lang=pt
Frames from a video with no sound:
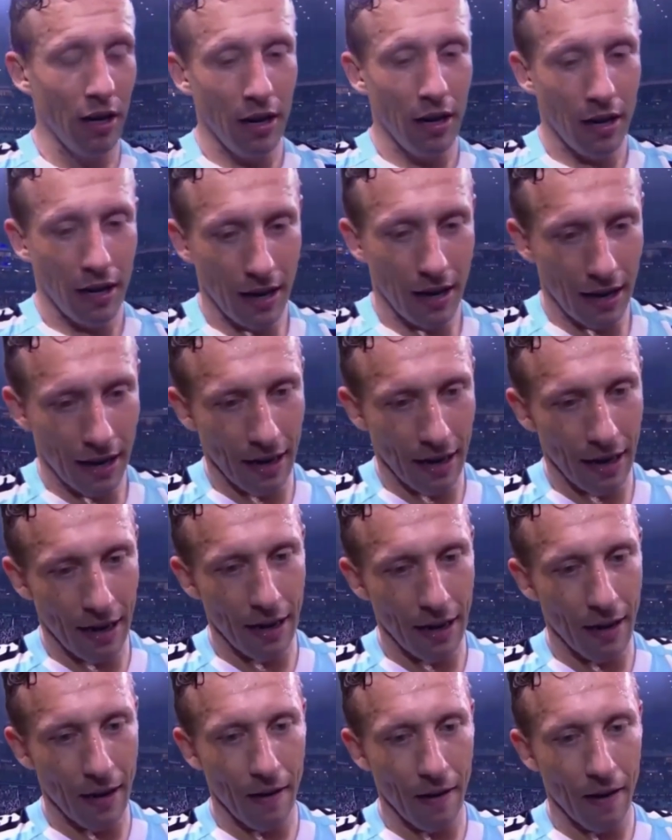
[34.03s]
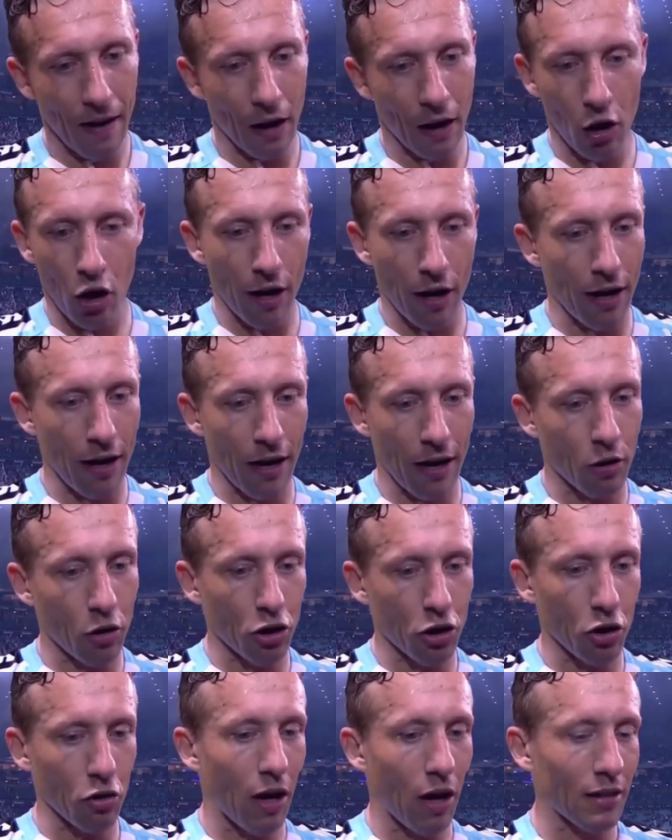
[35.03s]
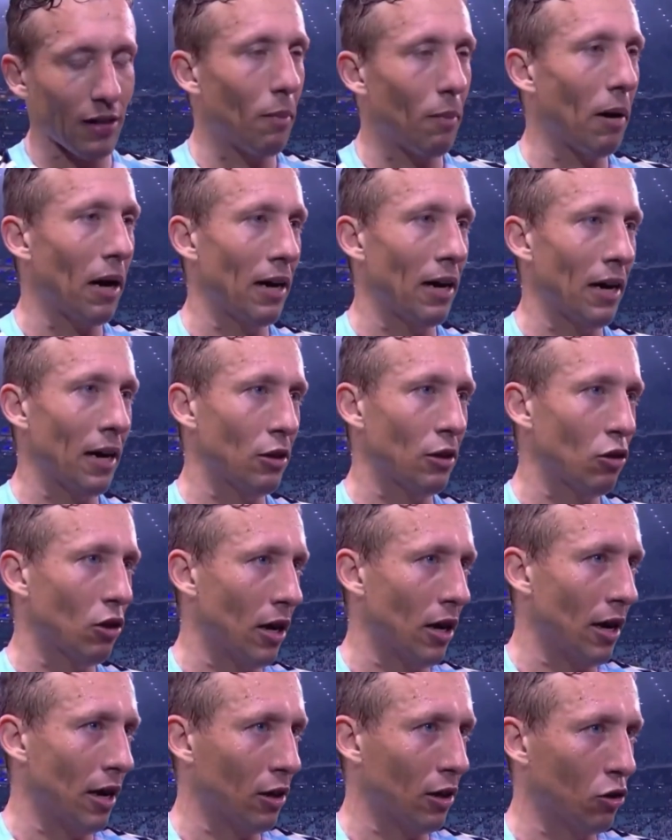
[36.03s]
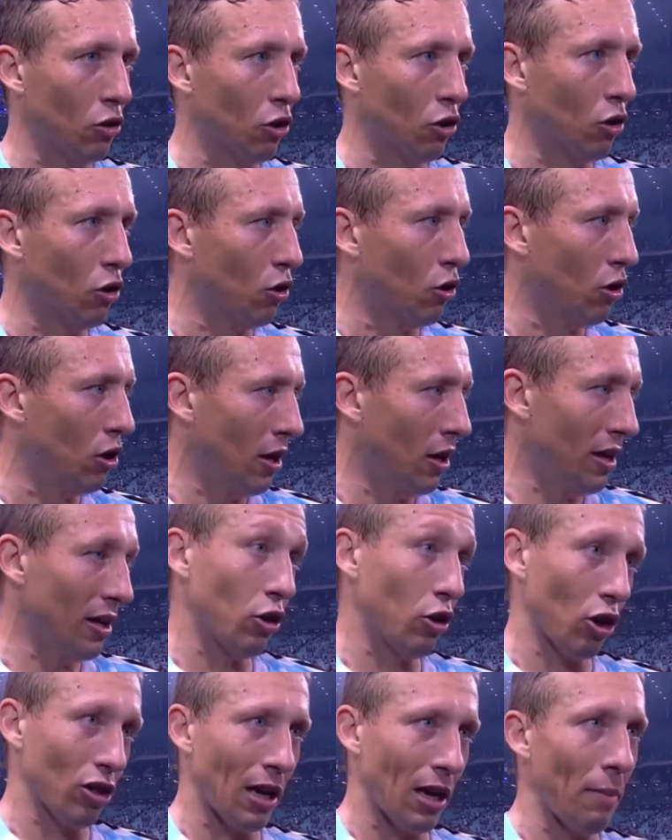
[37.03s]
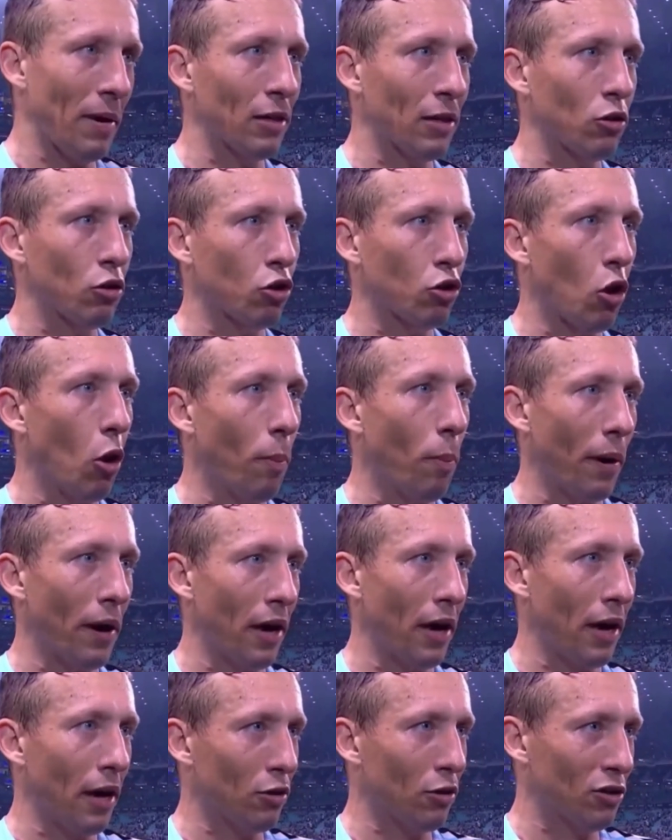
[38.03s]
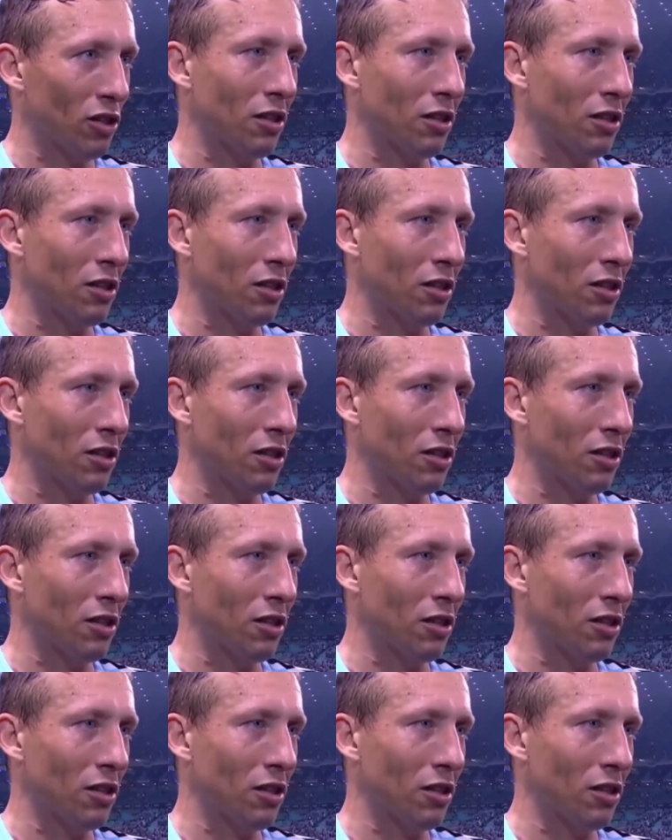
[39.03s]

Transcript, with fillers: É, agora é continuar trabalhando, ganhando entrosamento com os companheiros,